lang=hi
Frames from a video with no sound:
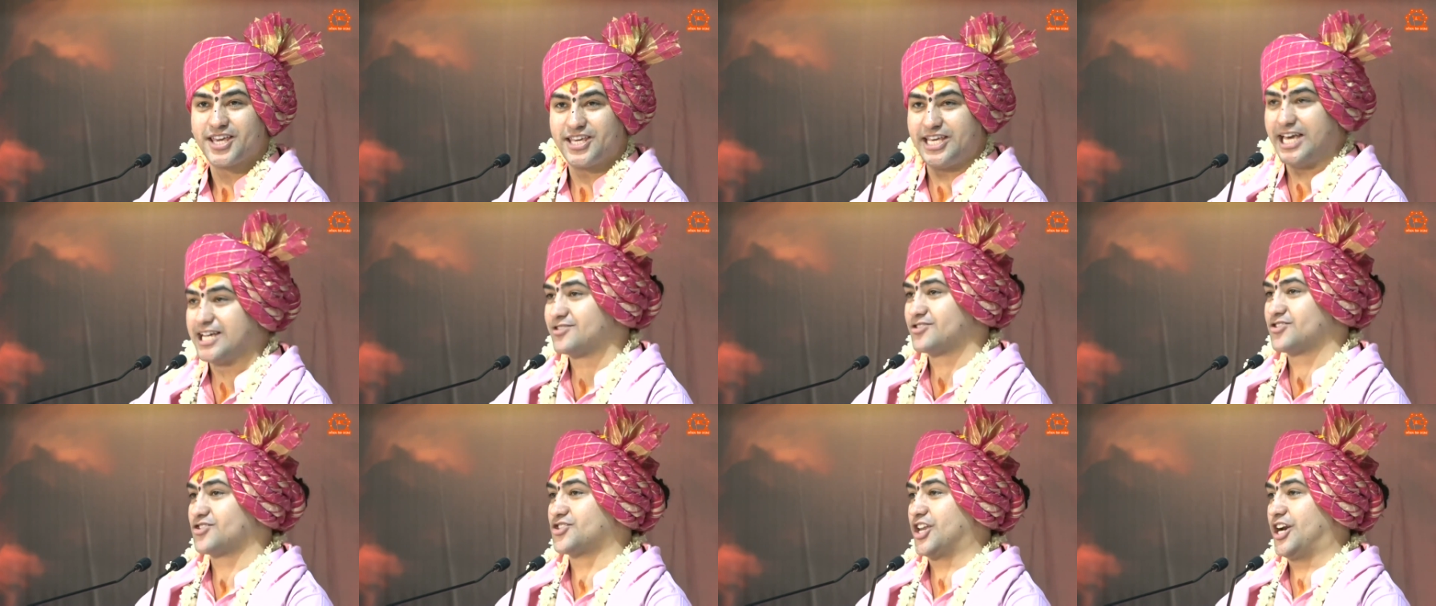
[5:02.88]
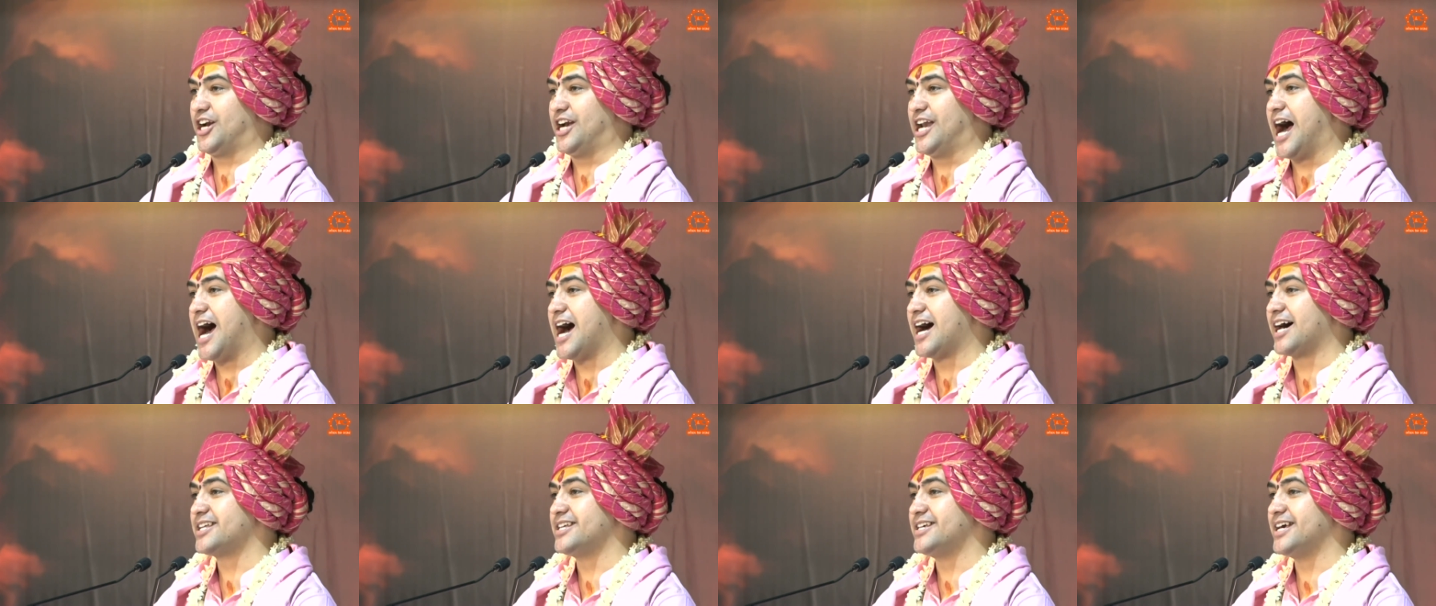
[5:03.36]
यत्र
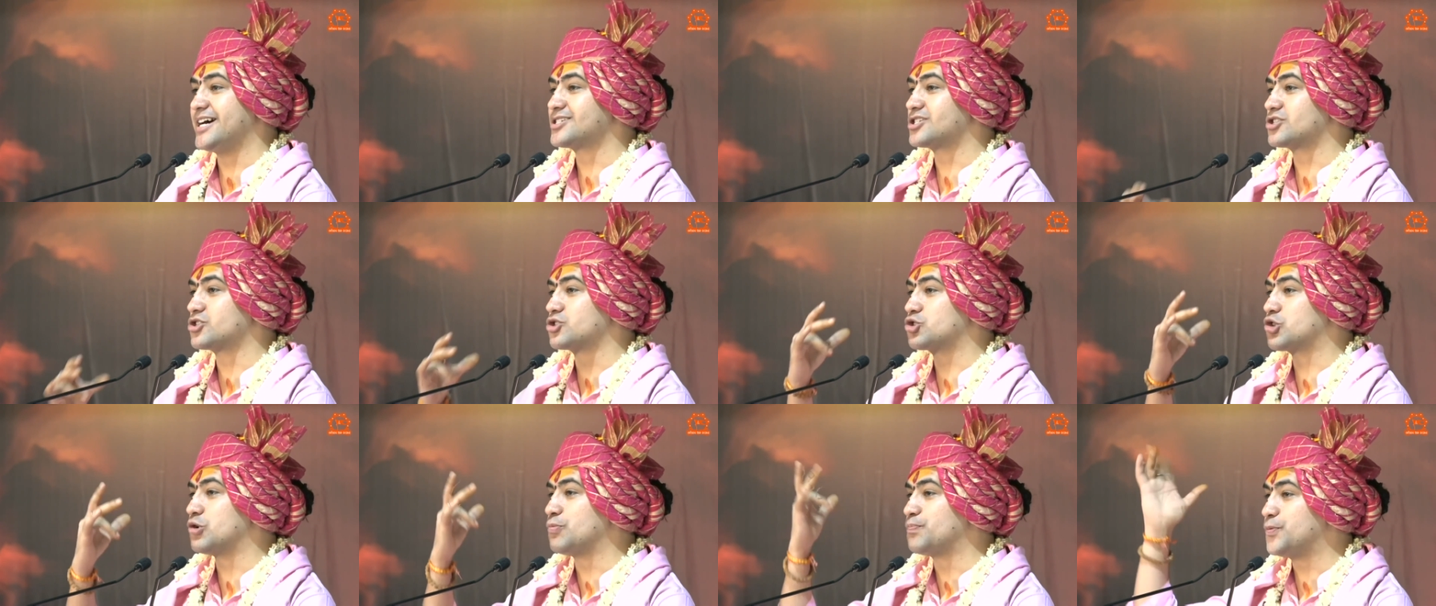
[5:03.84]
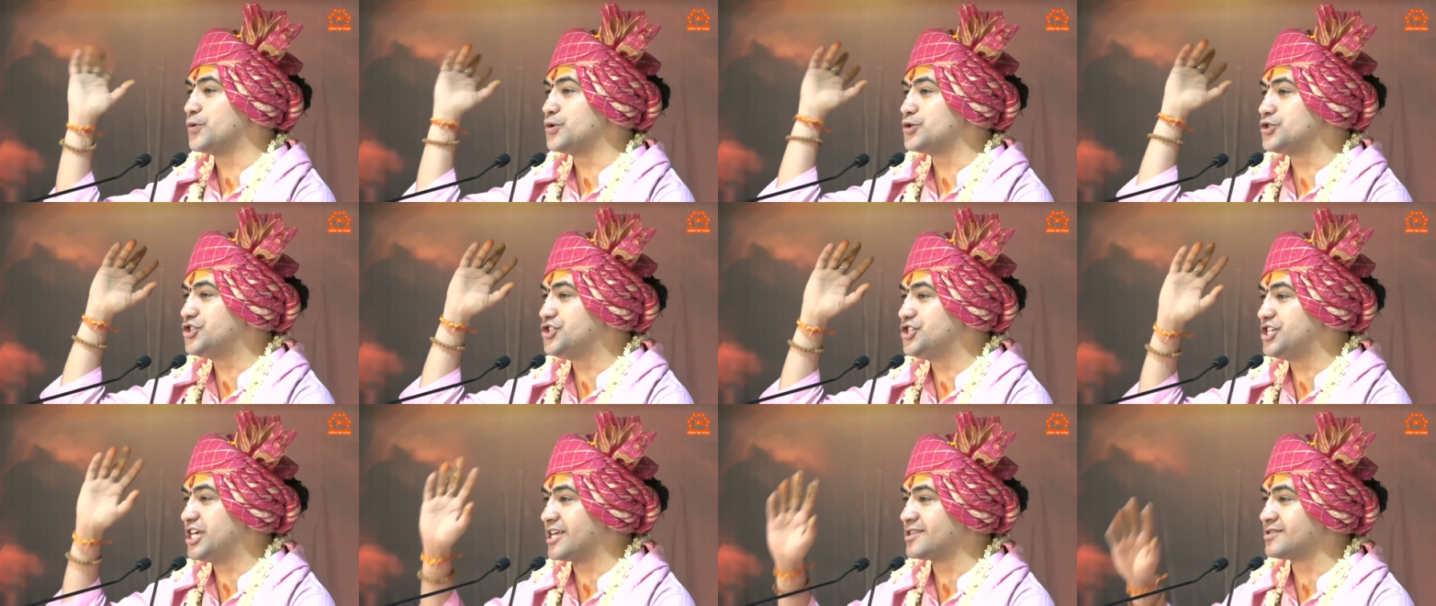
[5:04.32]
नार्यस्तु
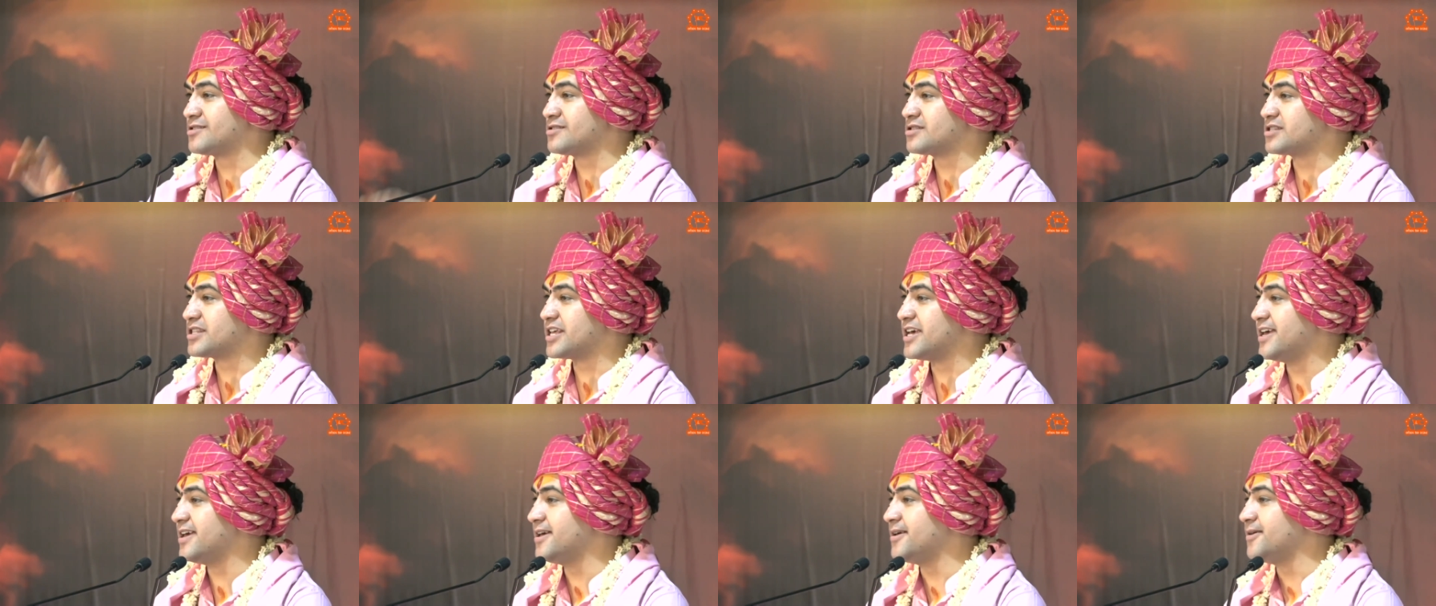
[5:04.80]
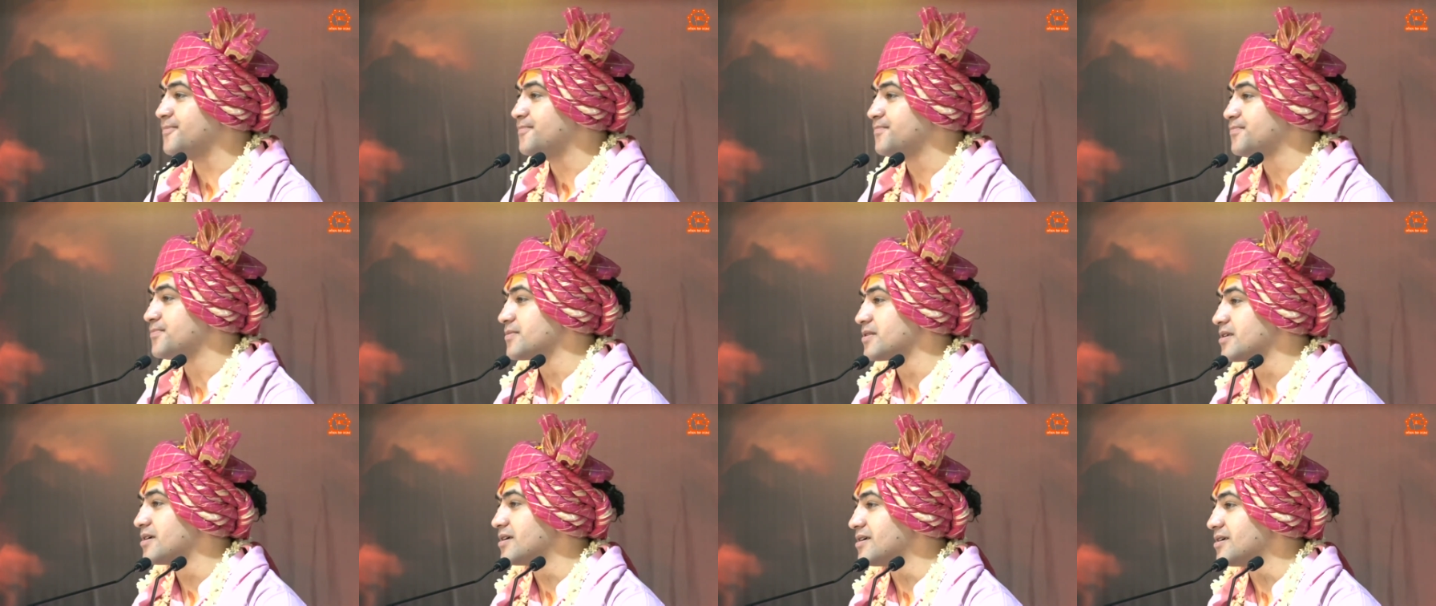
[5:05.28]
पूज्यंते
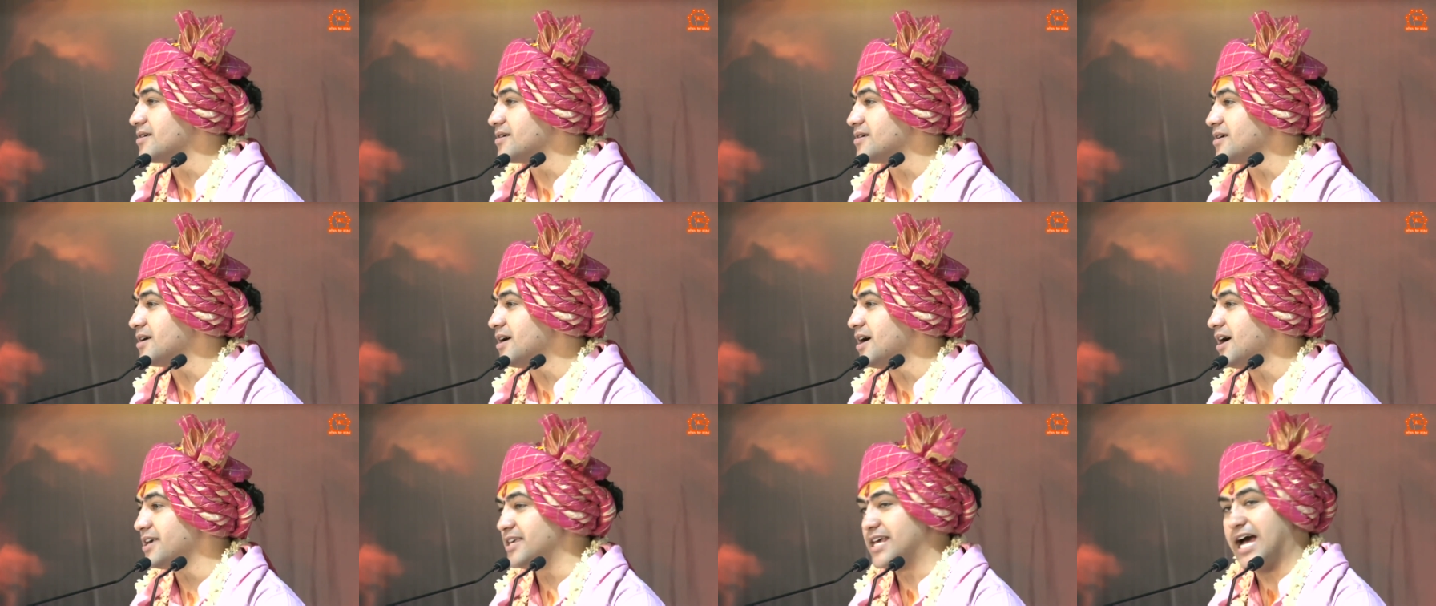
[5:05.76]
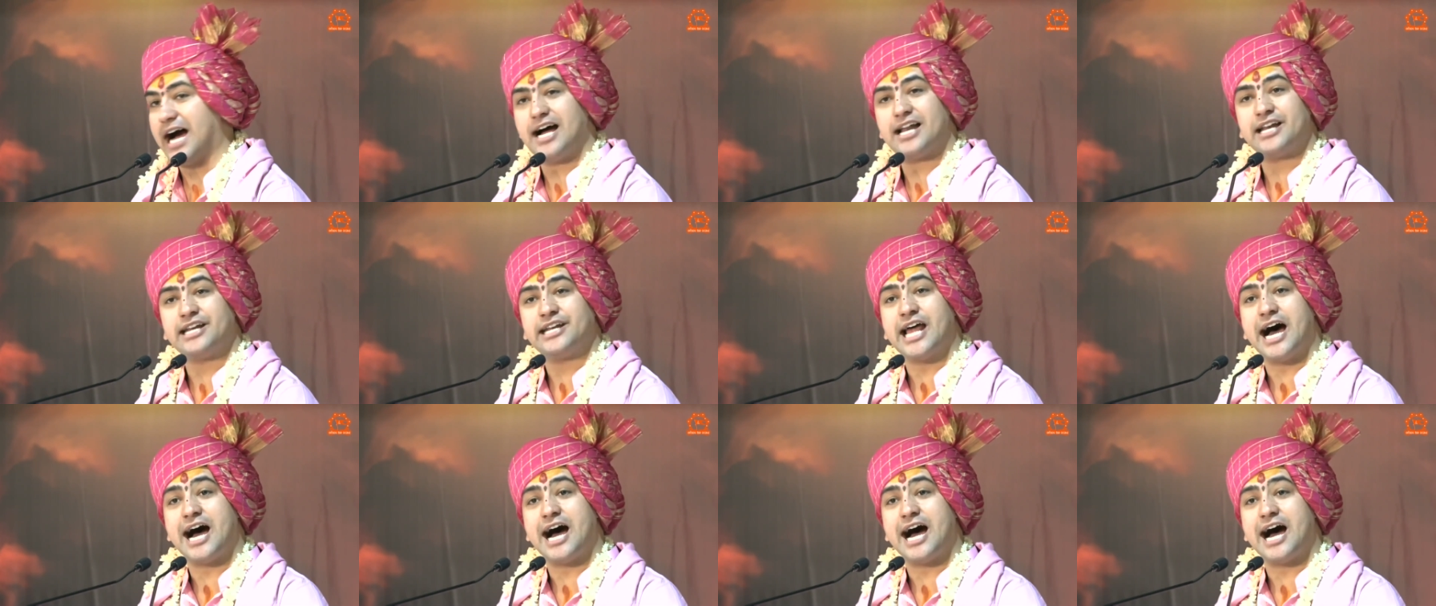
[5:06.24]
यहां